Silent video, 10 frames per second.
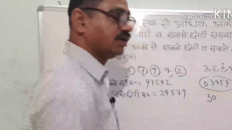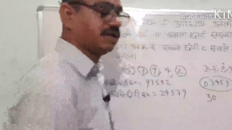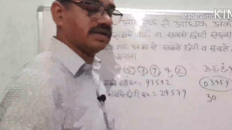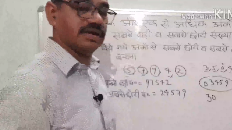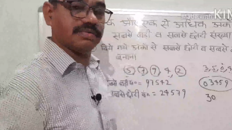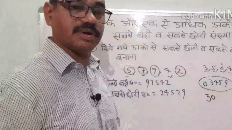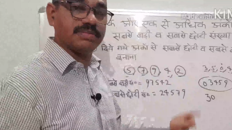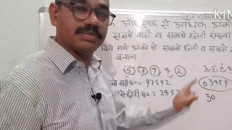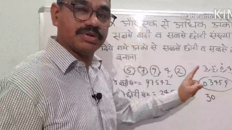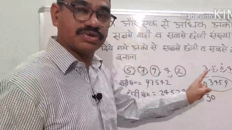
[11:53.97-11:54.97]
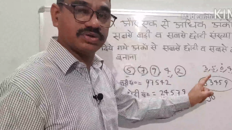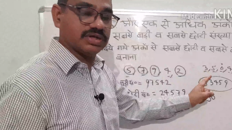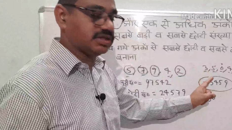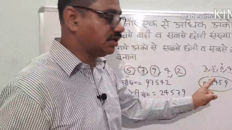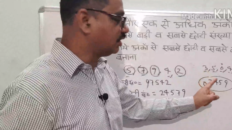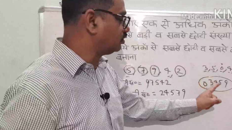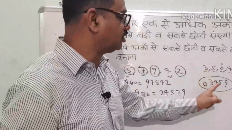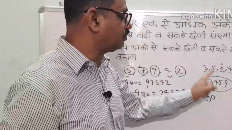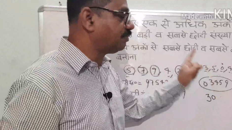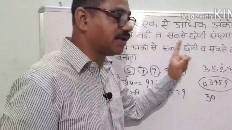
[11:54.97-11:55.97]
रखिए आप कभी भी शून्य दिया है तो
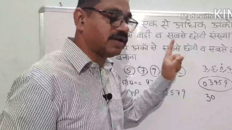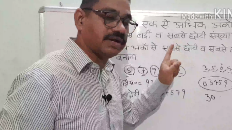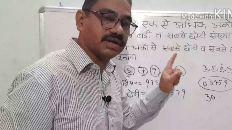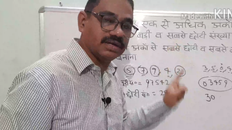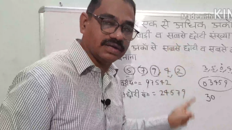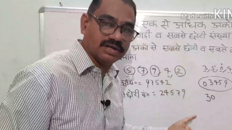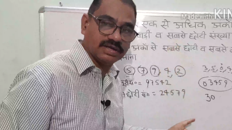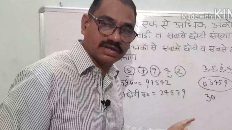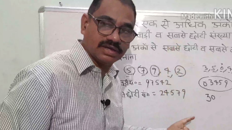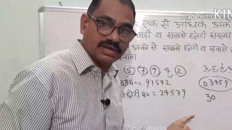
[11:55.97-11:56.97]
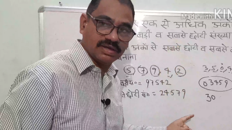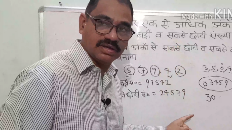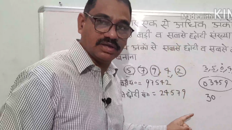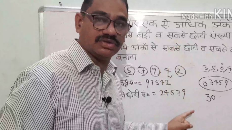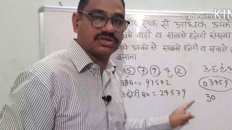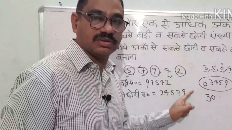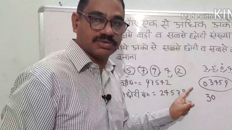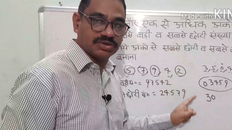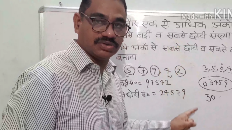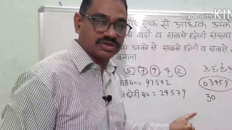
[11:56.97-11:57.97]
सबसे पहले नहीं लिखेंगे सबसे
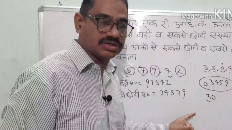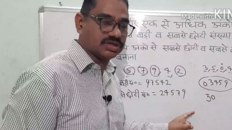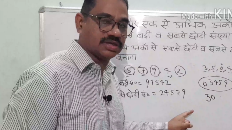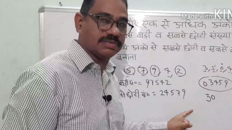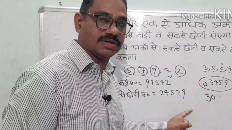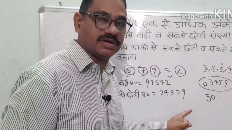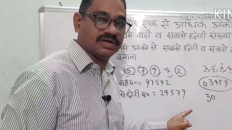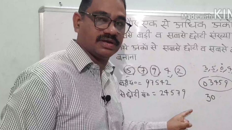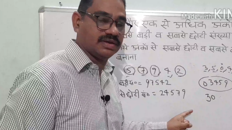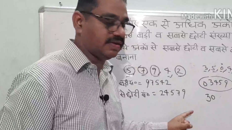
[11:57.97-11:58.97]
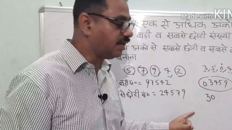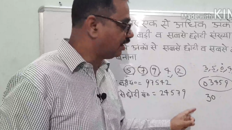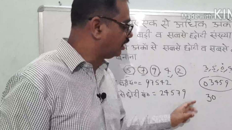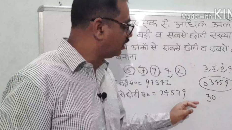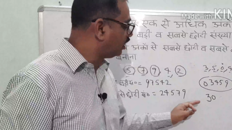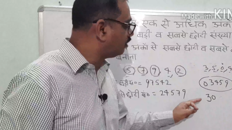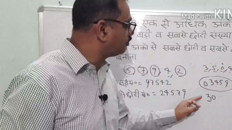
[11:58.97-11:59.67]
छोटी संख्या बनाने के लिए हम